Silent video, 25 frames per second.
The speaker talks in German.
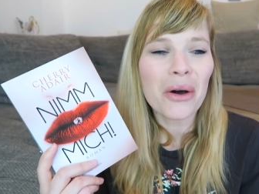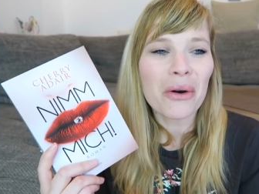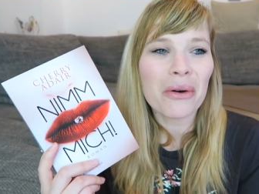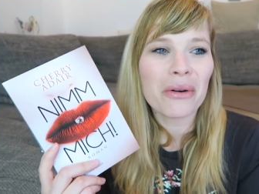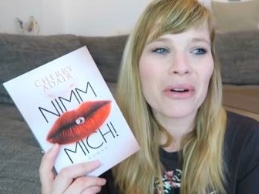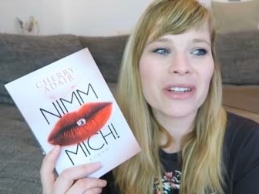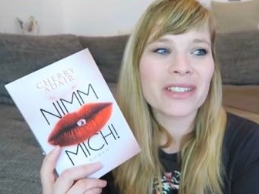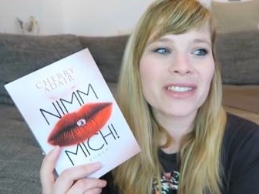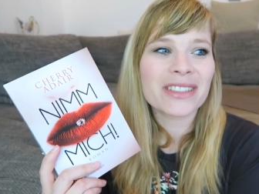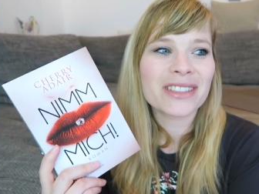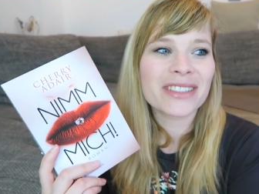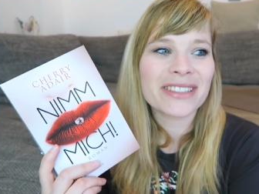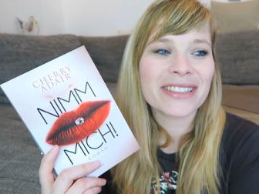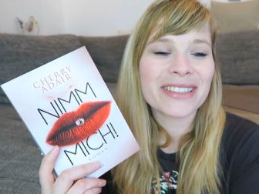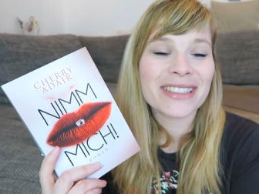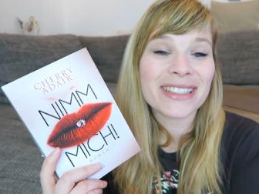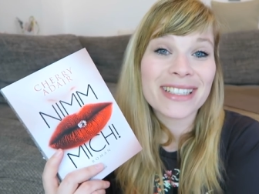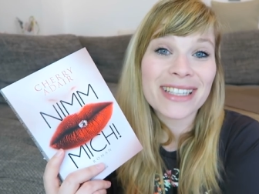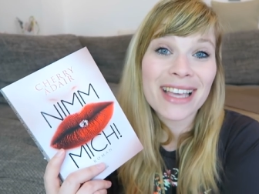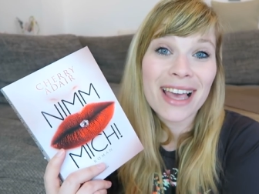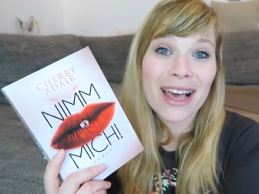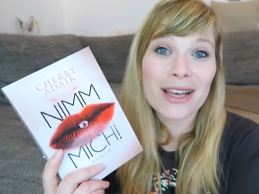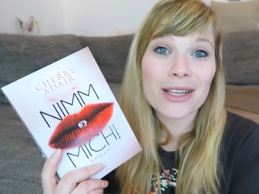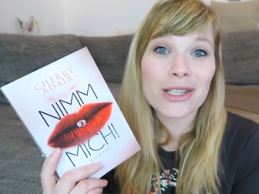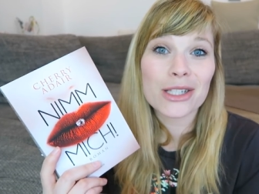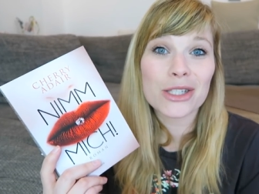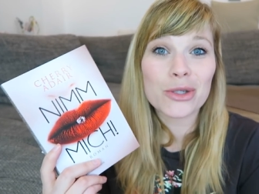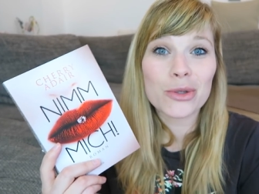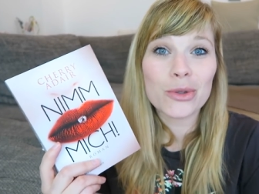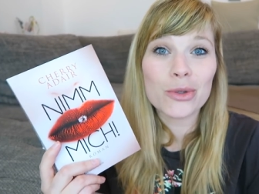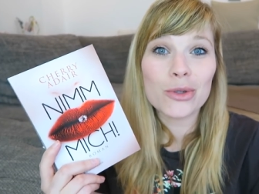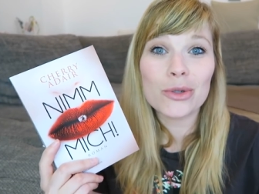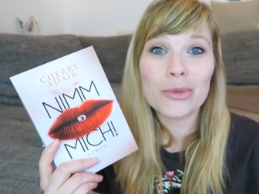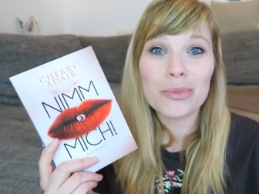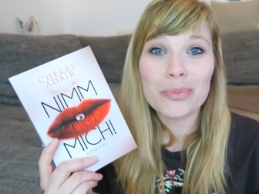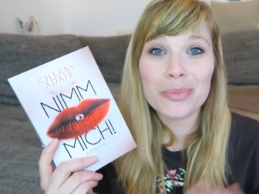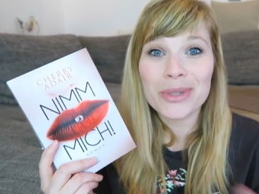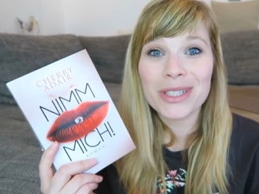Und äh, ja,
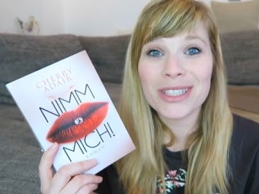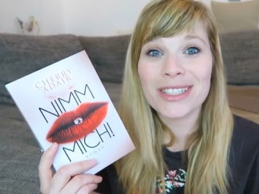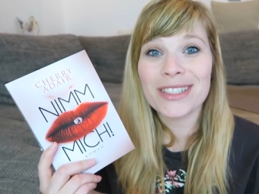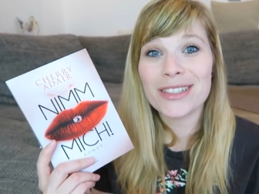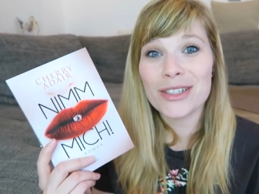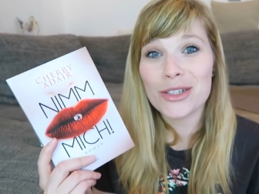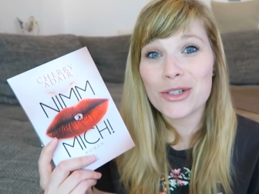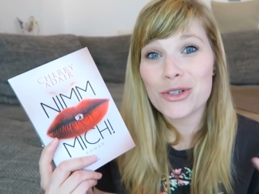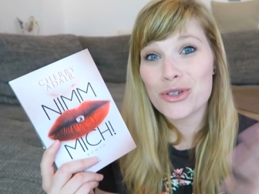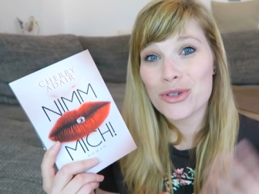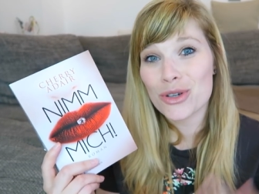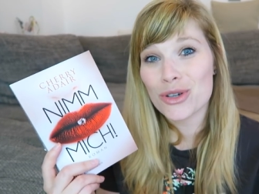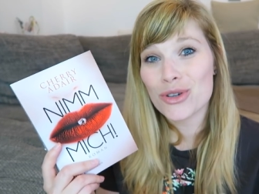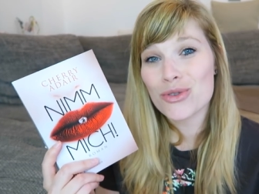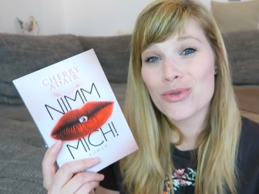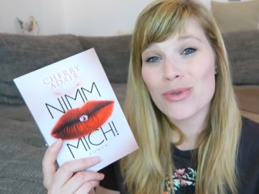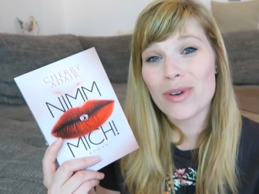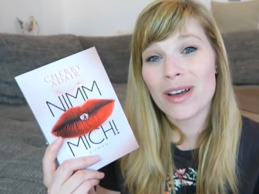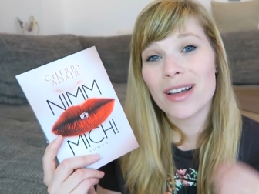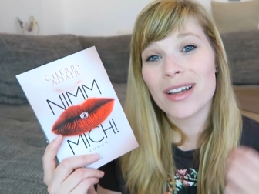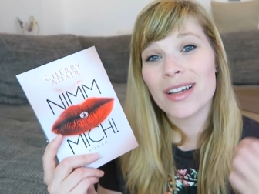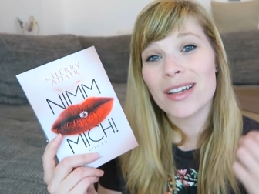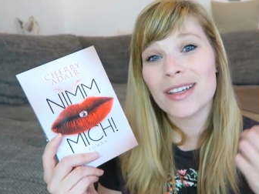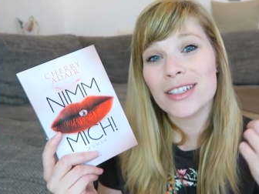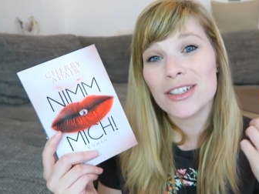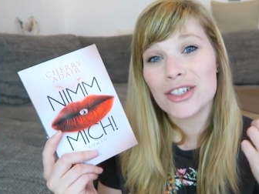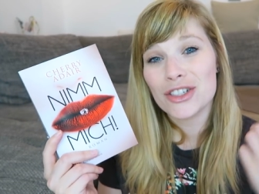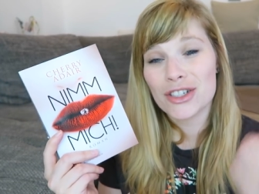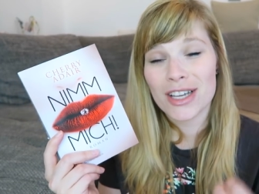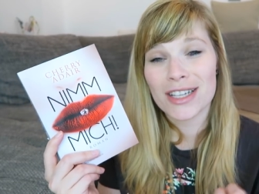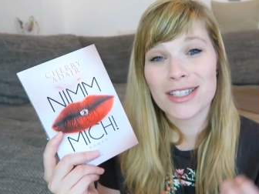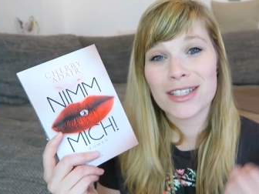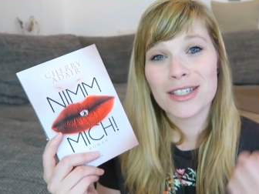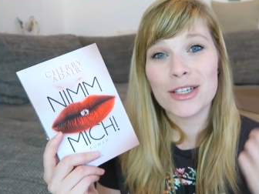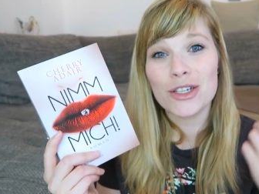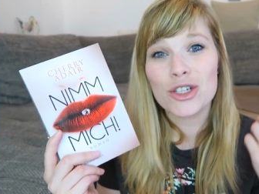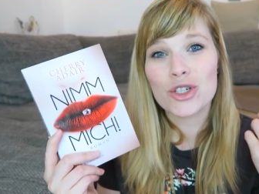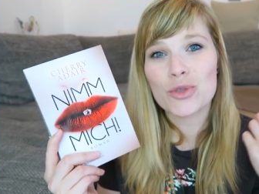so bittet Joshua
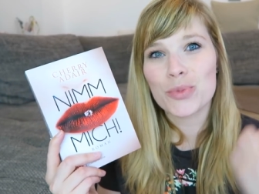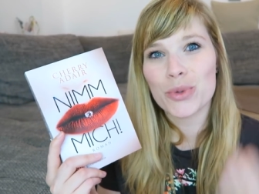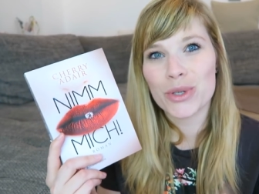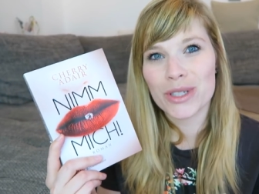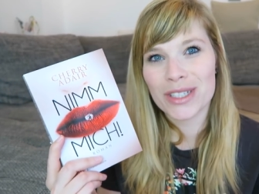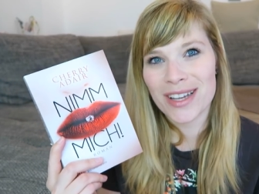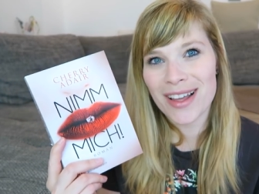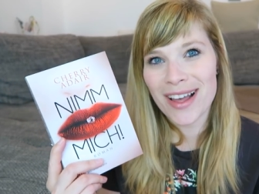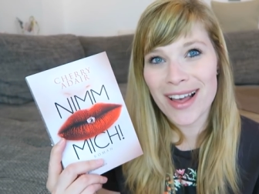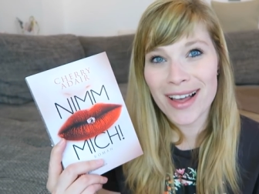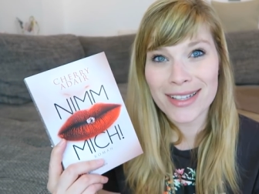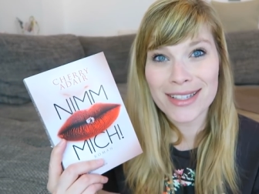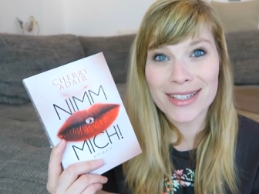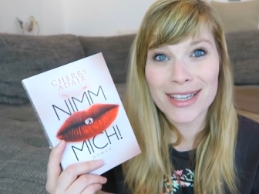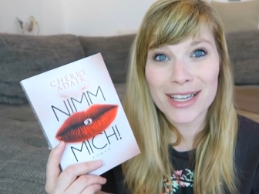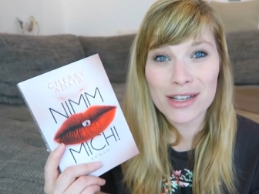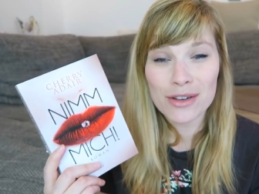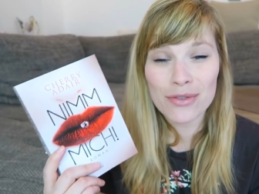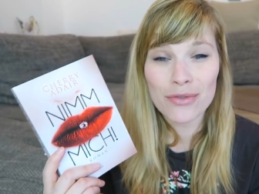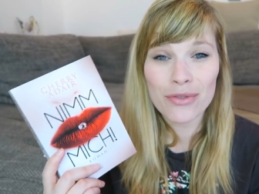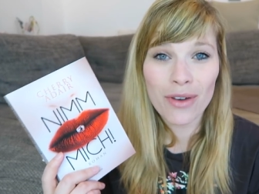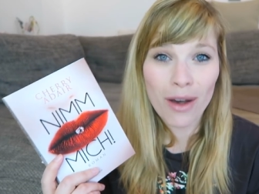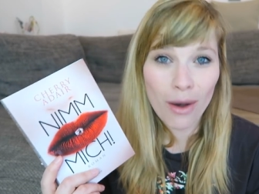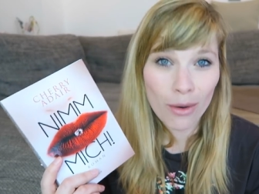Jesse spontan seine